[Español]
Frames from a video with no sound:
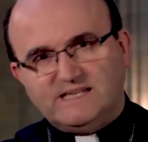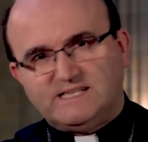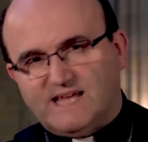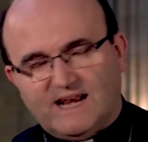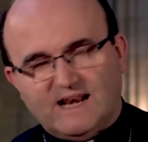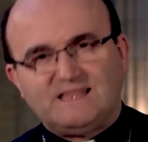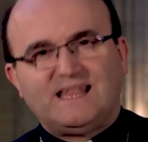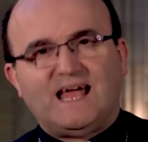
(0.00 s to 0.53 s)

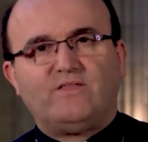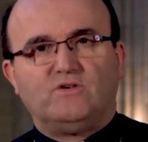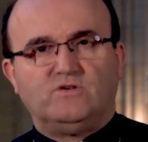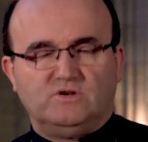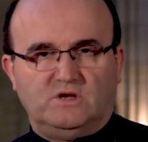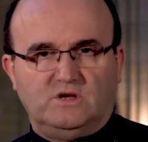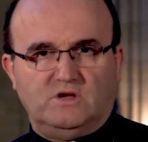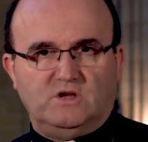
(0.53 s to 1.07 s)

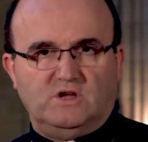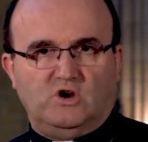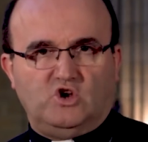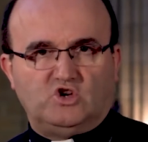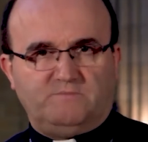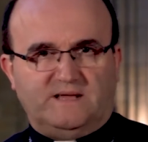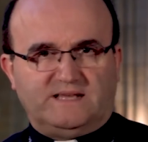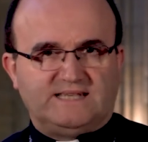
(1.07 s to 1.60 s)
insertado,
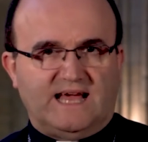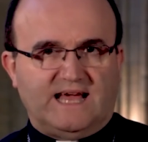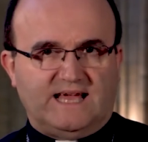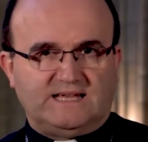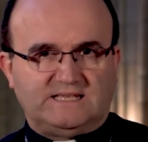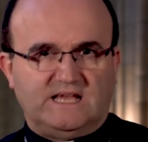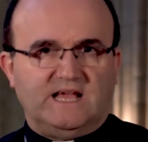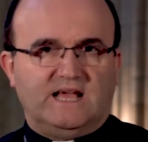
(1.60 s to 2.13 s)
los
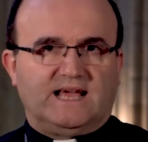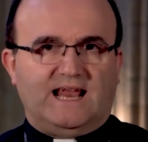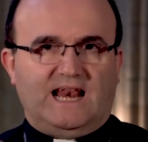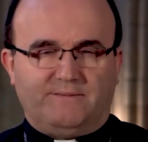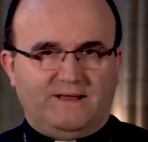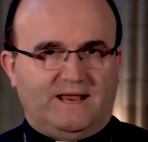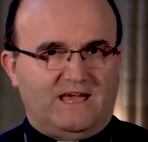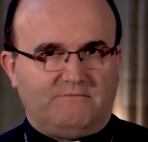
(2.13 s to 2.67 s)
mensajes que
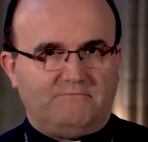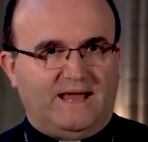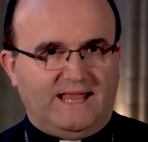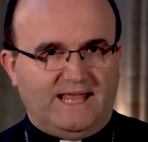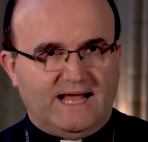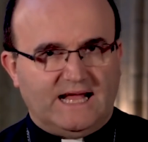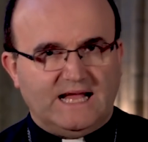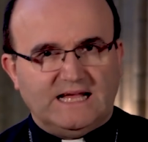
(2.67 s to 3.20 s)
la Virgen
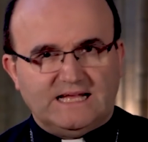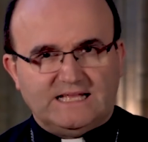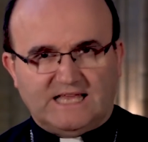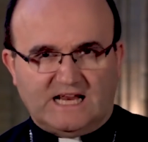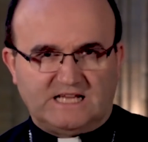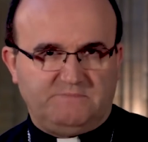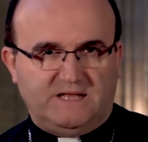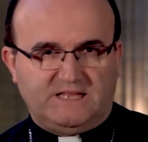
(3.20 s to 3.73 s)
María
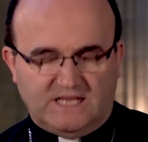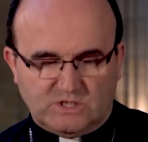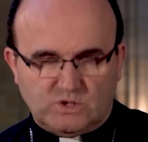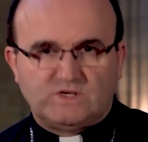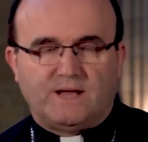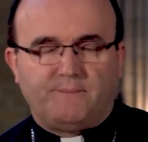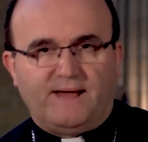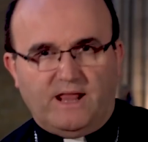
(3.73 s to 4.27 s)
transmite en
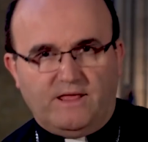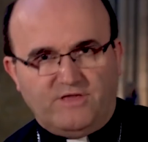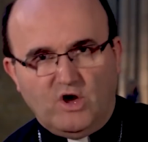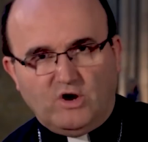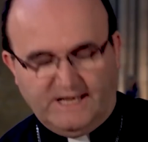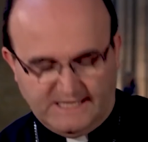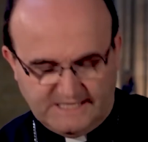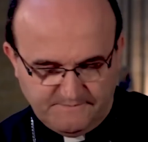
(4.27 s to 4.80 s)
sus
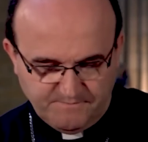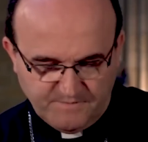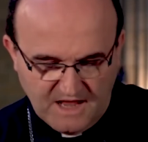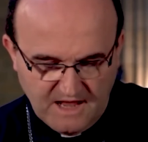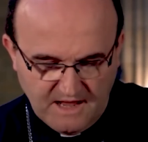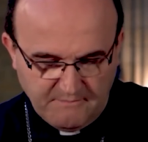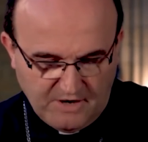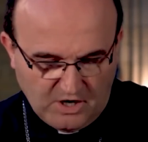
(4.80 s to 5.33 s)
apariciones.
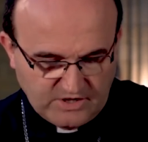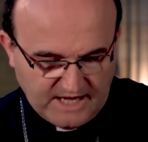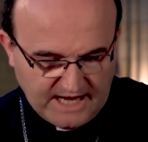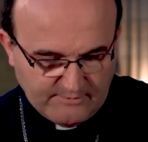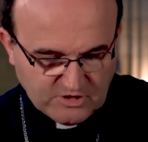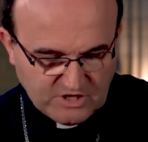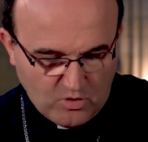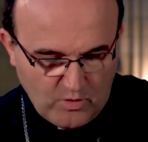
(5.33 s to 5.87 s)
Pero
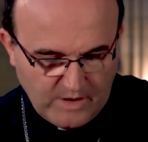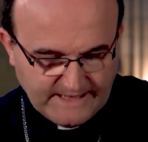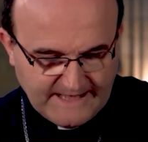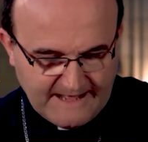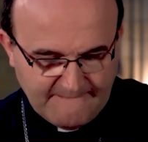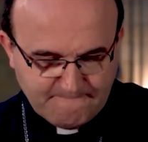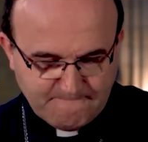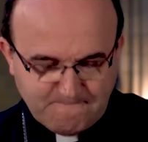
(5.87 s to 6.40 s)
tengamos en
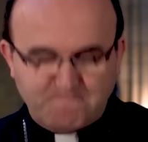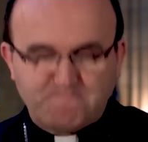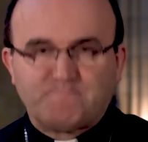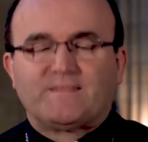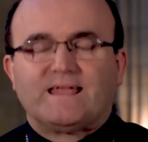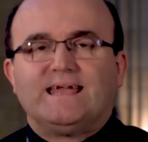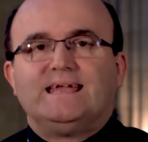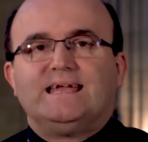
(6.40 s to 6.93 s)
cuenta
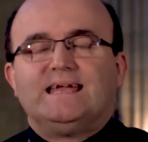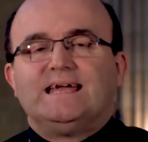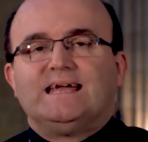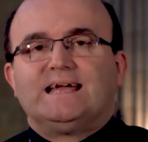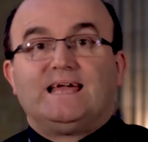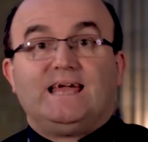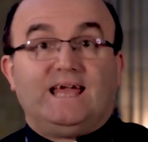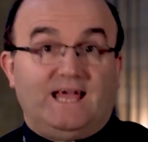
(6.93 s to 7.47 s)

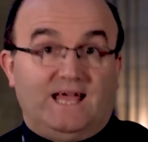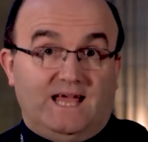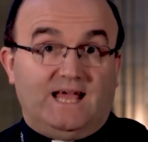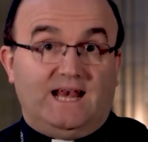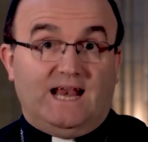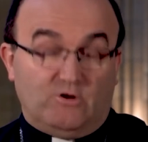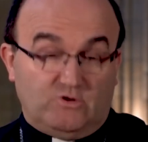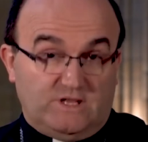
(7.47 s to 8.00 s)

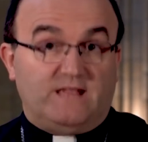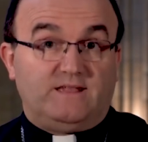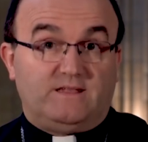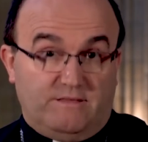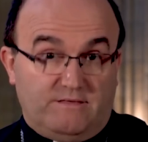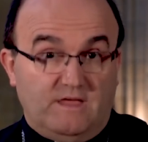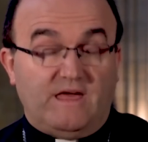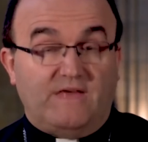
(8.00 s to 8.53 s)
que la
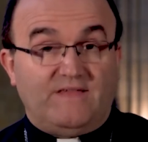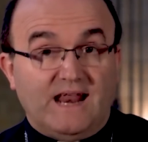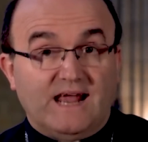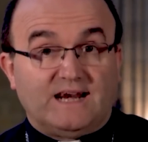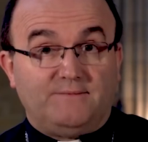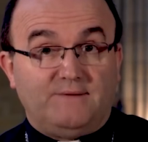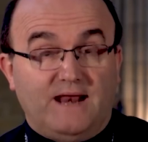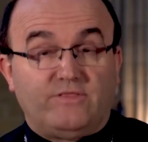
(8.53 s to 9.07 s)
autenticidad de
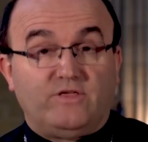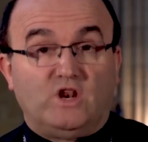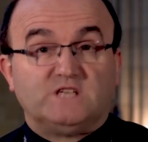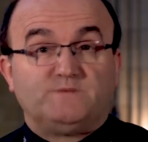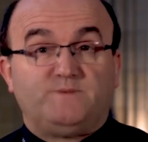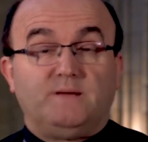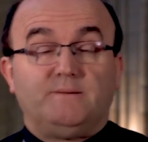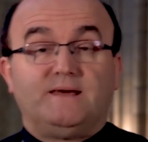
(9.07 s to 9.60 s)
las
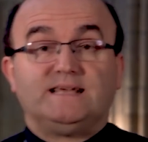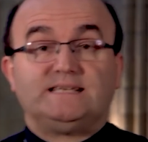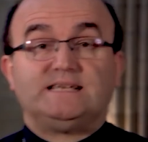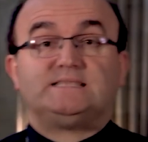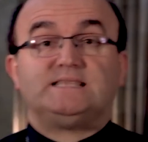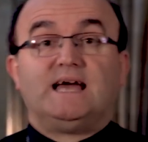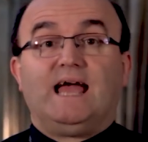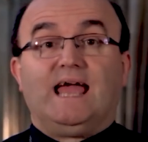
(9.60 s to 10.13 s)
revelaciones privadas
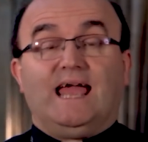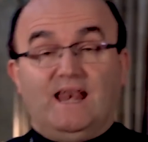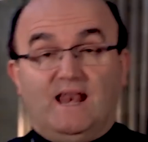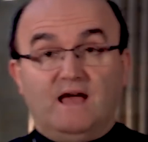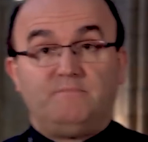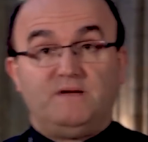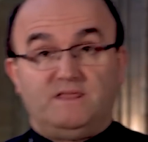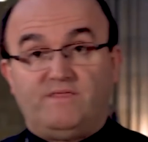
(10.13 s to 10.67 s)
está en
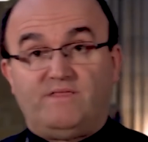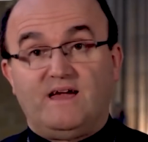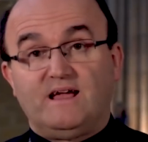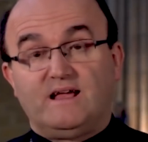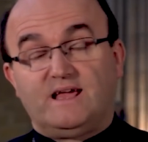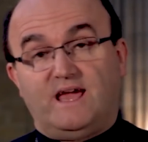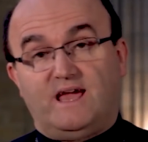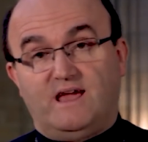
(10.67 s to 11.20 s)
la medida
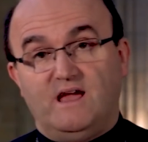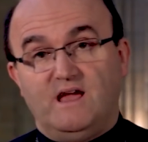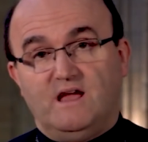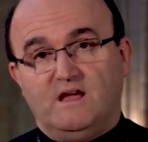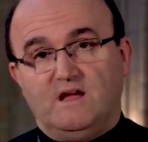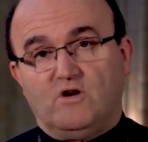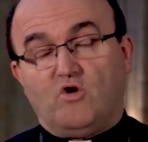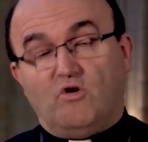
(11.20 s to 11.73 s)
en
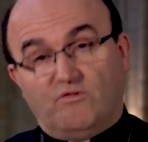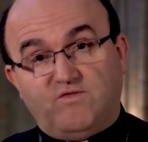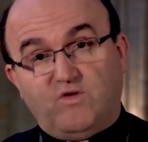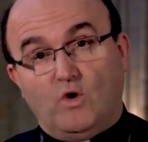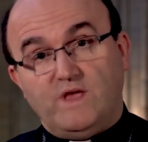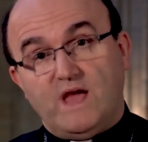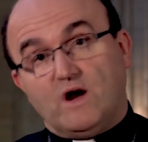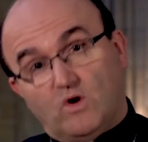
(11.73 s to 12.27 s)
que
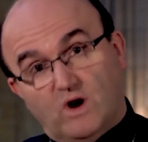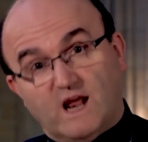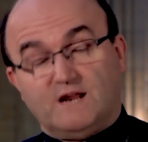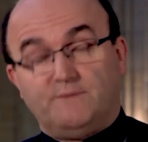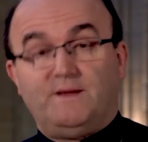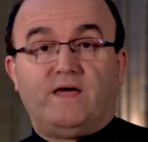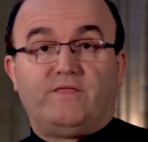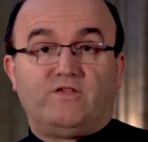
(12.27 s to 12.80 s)
...confluya con la
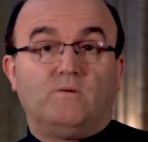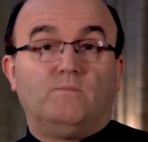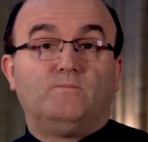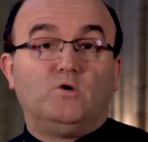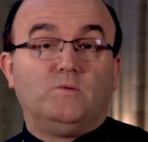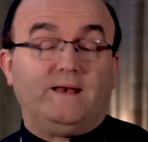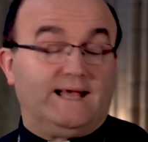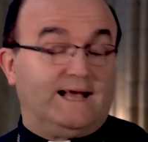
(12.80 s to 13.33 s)
revelación
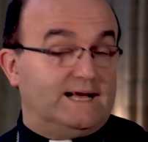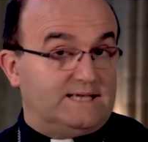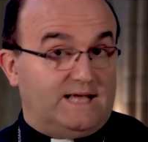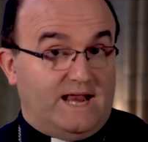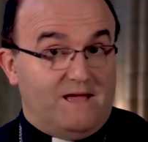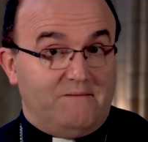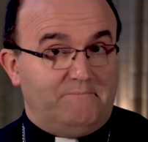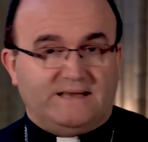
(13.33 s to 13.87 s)
pública.
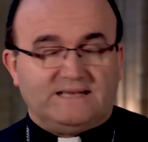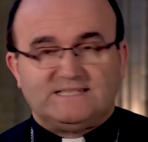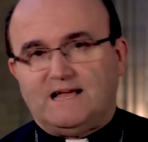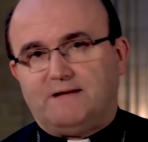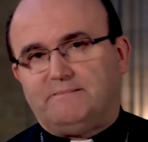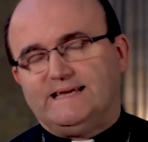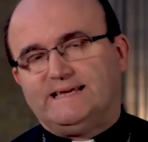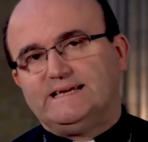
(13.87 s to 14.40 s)
Sería
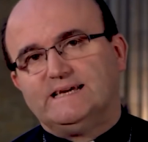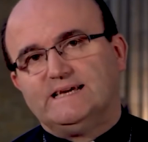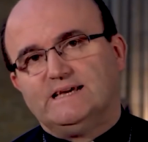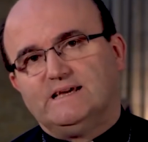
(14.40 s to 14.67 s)
impensable